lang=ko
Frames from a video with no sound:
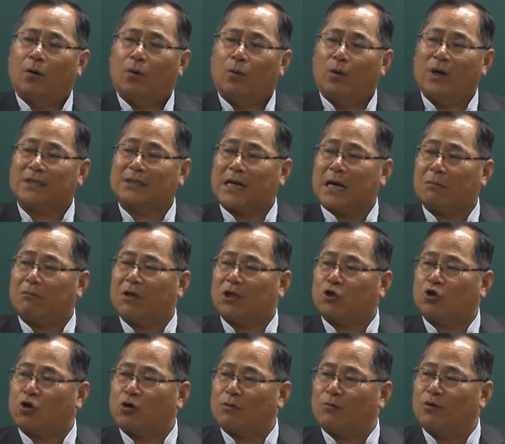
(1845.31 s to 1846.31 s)
외상
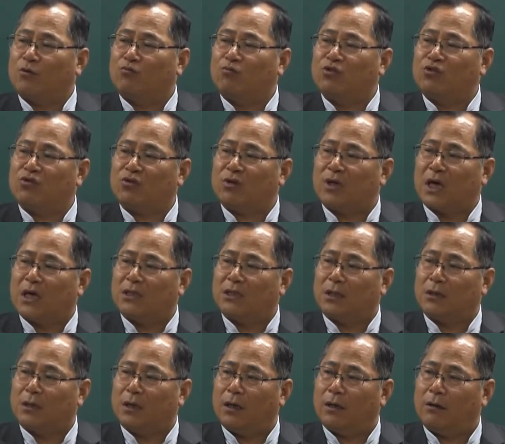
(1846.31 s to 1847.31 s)
매출금은 무슨
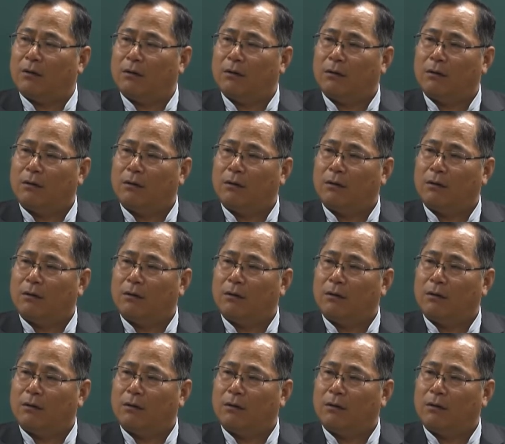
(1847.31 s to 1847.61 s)
계정이에요?